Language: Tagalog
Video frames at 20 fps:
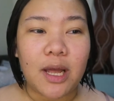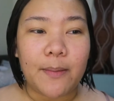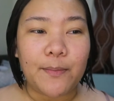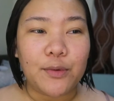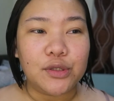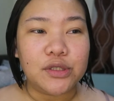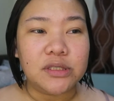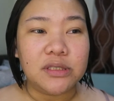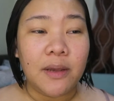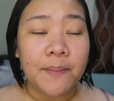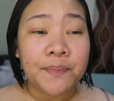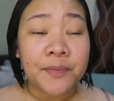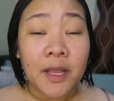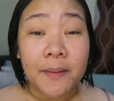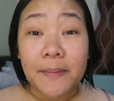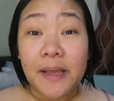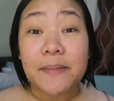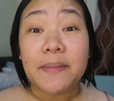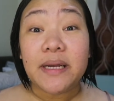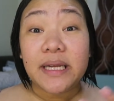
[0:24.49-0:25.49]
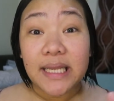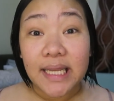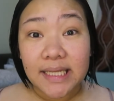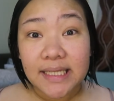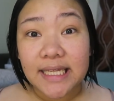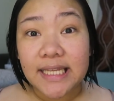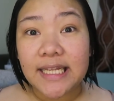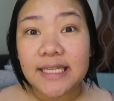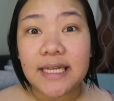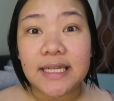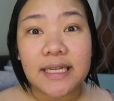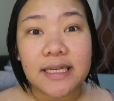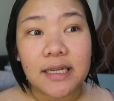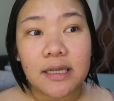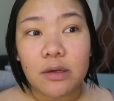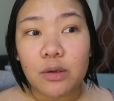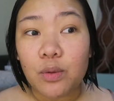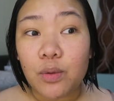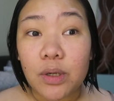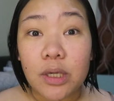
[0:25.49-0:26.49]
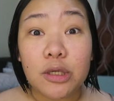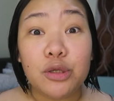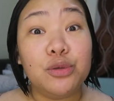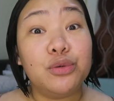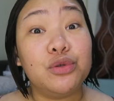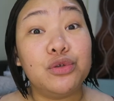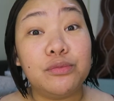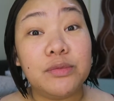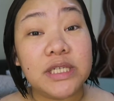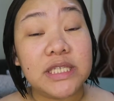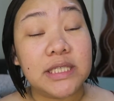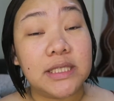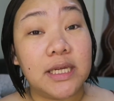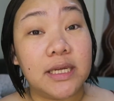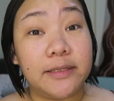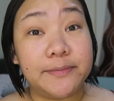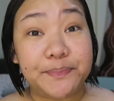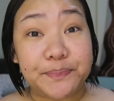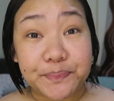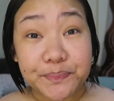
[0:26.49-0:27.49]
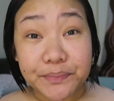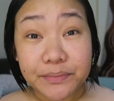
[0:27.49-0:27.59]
Tapos, may mga ilan nila na rin na local YouTubers na